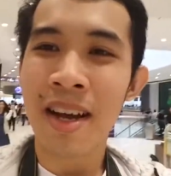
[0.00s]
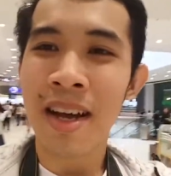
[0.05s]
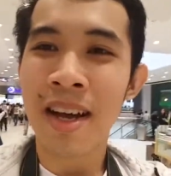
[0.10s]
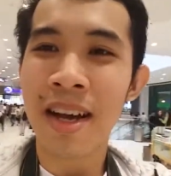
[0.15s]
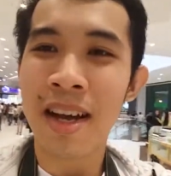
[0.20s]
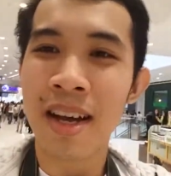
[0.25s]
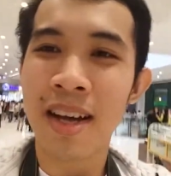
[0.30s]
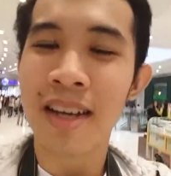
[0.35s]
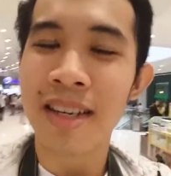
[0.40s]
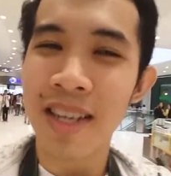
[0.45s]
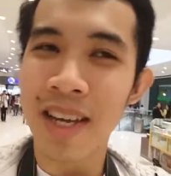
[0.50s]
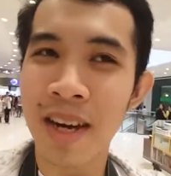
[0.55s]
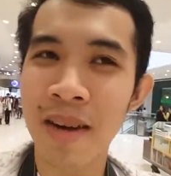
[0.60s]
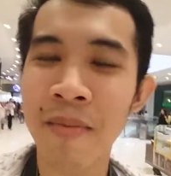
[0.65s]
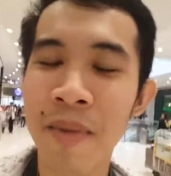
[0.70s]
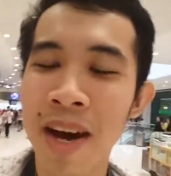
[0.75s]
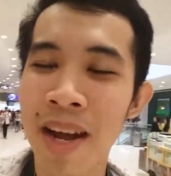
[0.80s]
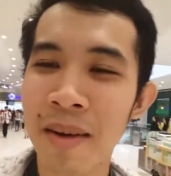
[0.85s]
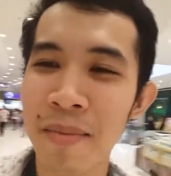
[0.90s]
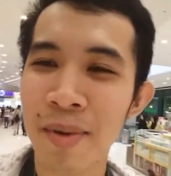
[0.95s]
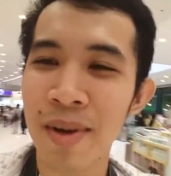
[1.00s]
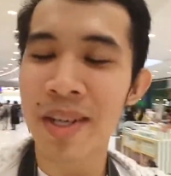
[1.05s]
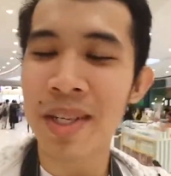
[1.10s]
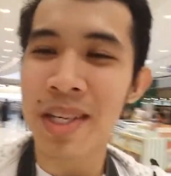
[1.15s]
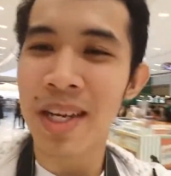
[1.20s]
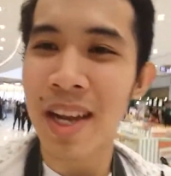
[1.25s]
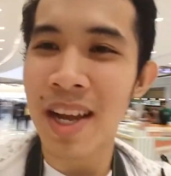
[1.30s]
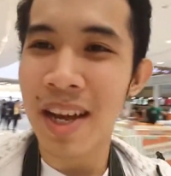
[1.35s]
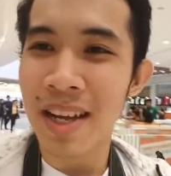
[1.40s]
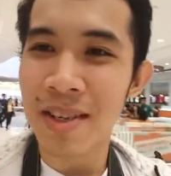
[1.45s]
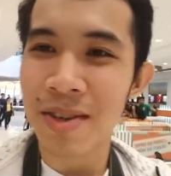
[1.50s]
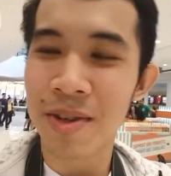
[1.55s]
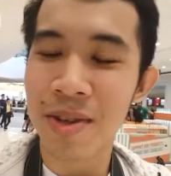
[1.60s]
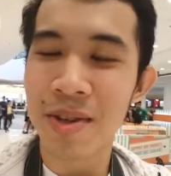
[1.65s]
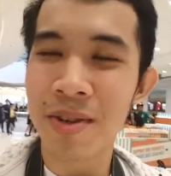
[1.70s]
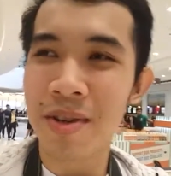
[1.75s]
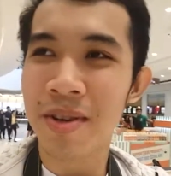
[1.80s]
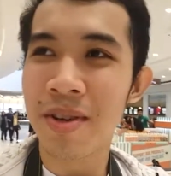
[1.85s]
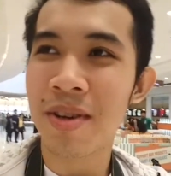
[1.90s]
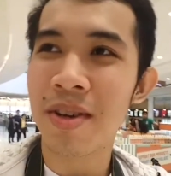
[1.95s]
ah sana mahanap ko na sila Diyos
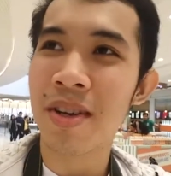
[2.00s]
ko